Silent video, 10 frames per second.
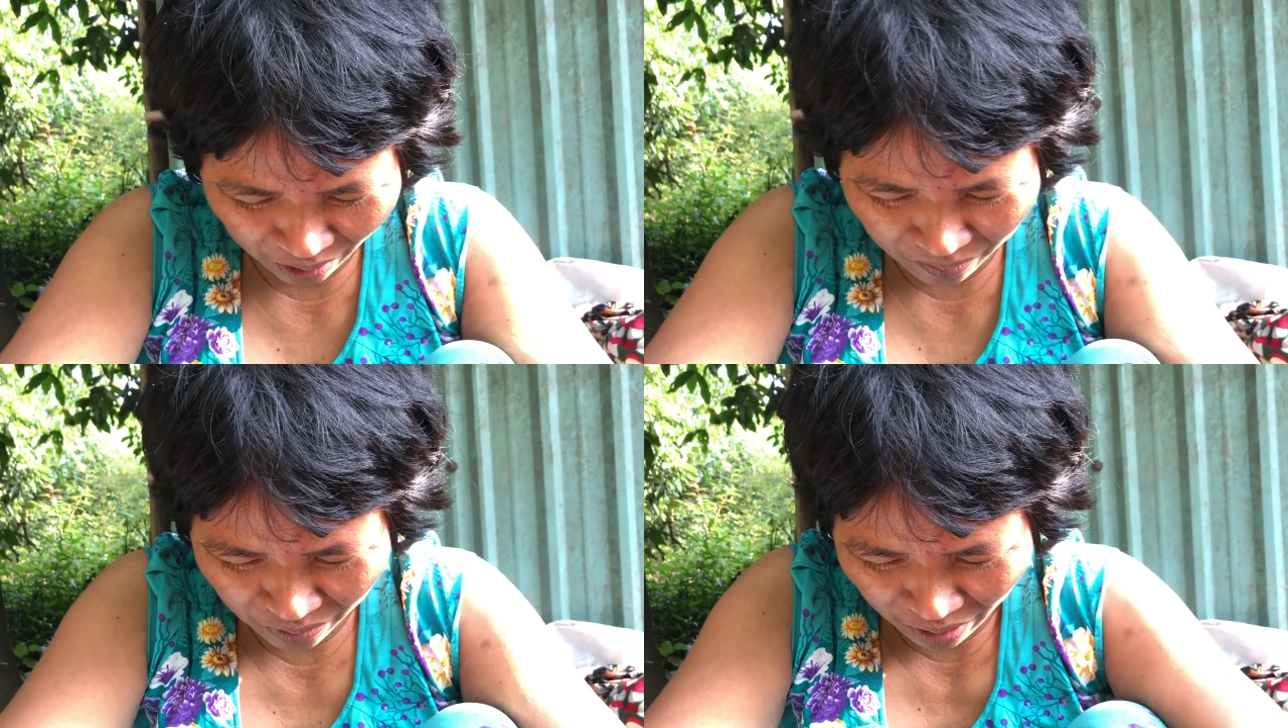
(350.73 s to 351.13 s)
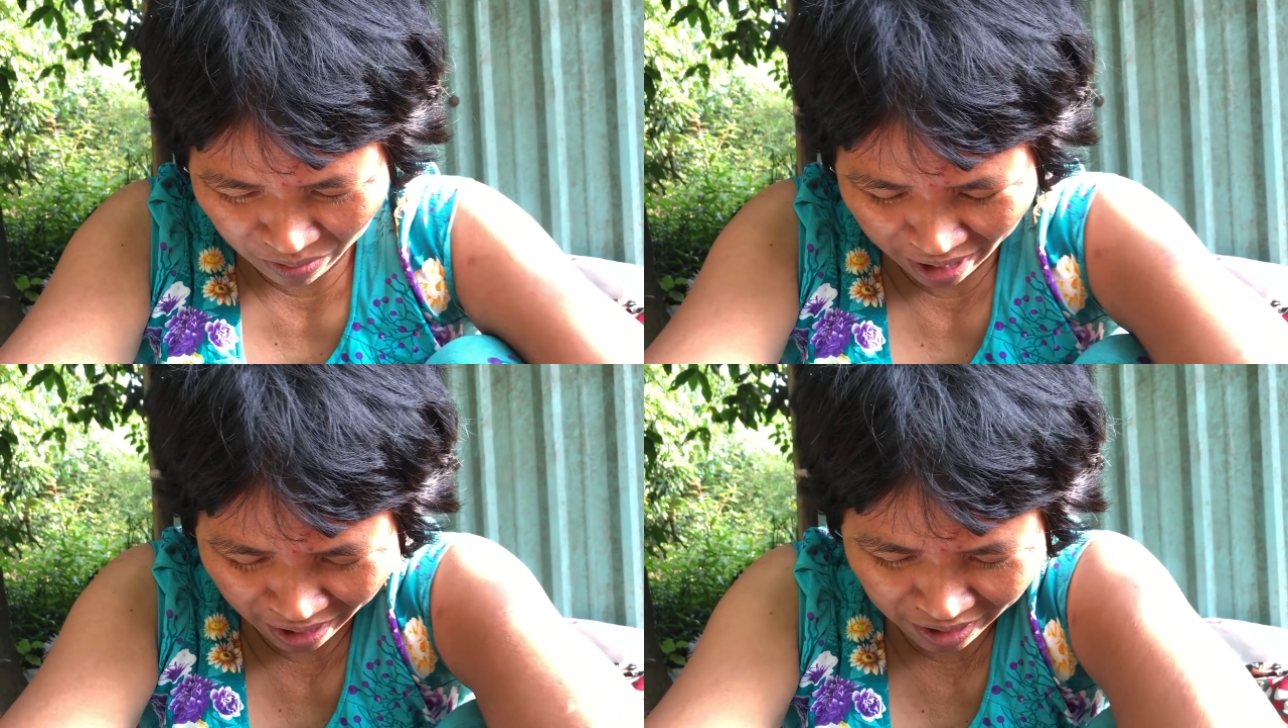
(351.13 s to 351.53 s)
Chùm mấy chùm
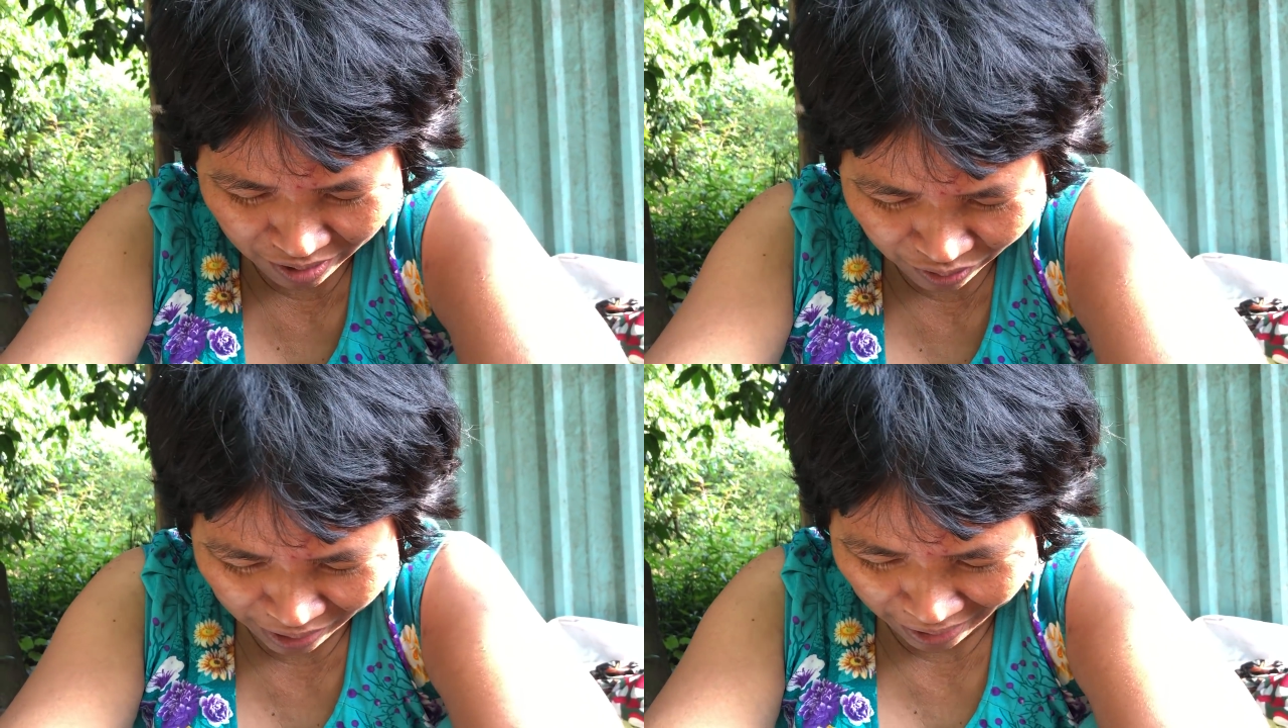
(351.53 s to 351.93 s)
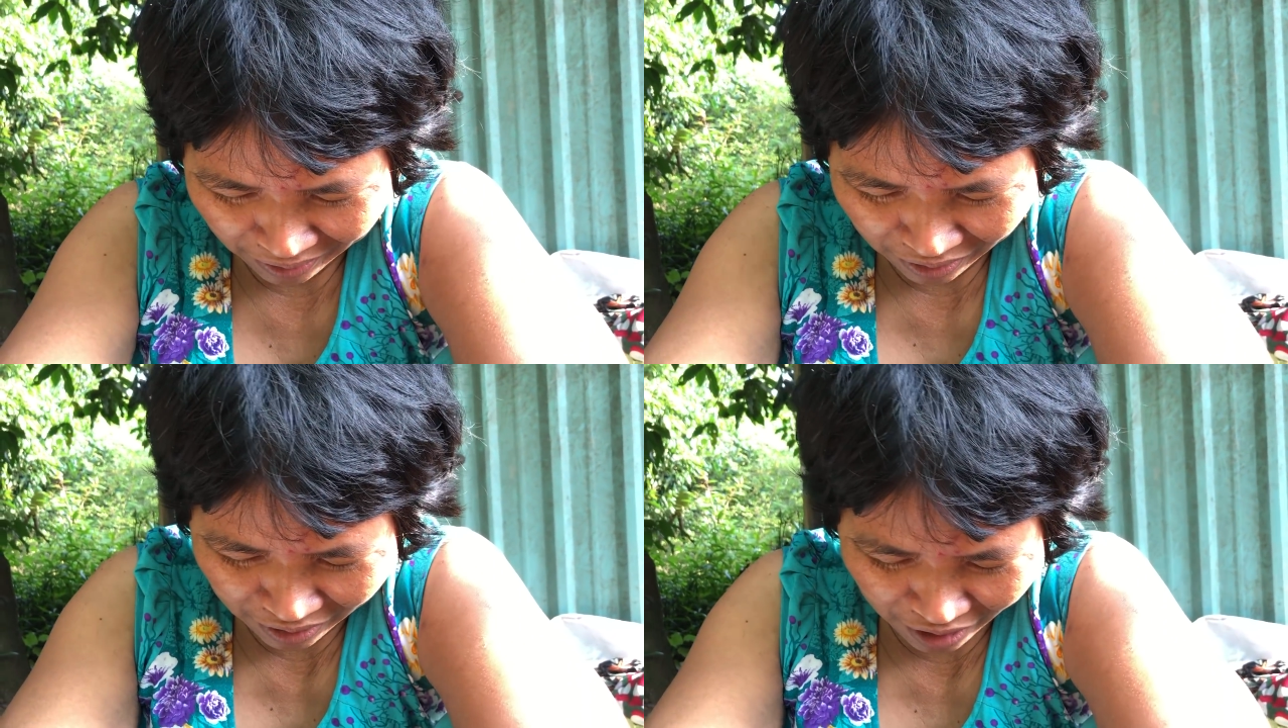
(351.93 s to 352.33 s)
nhà riết nó
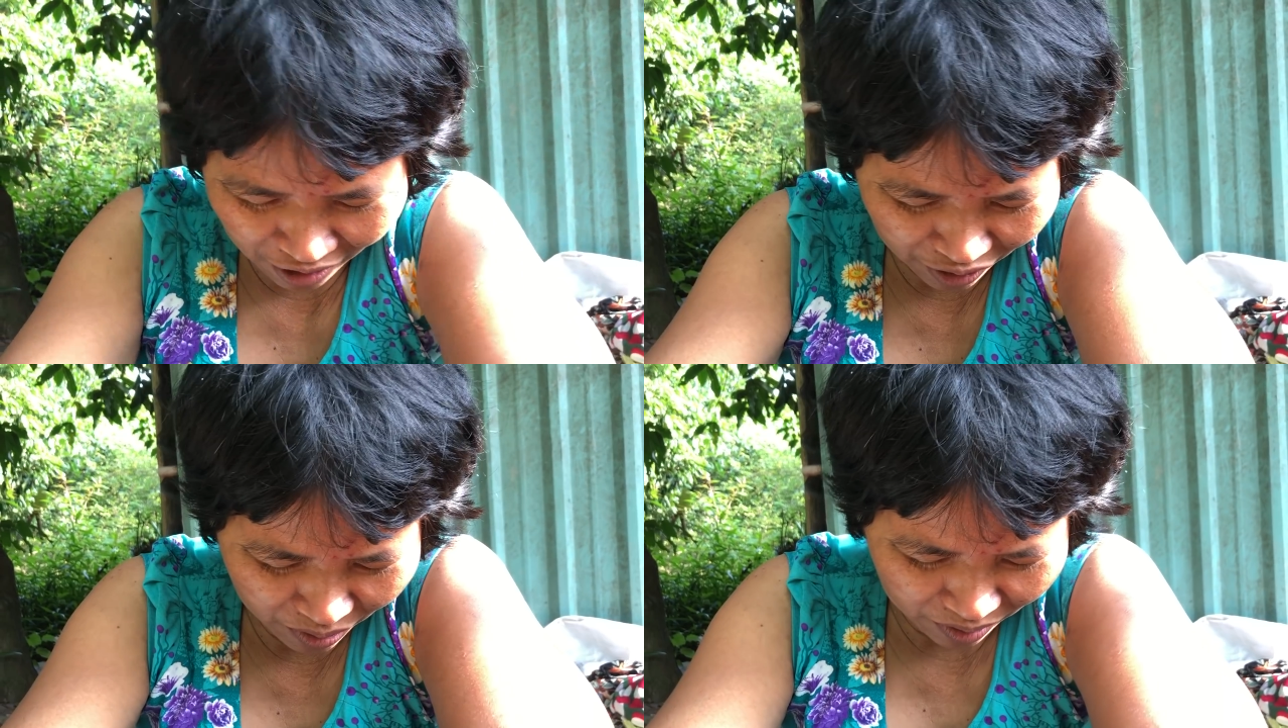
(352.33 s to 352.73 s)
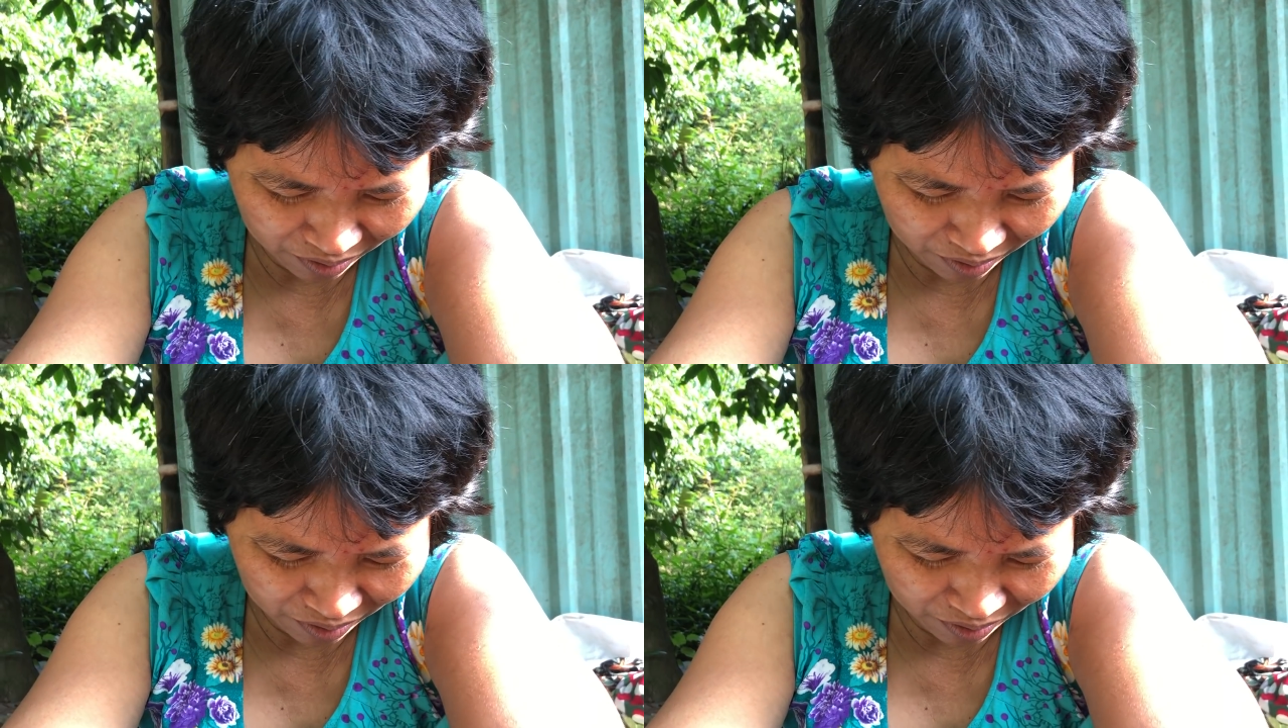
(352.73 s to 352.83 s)
lạnh như chết luôn.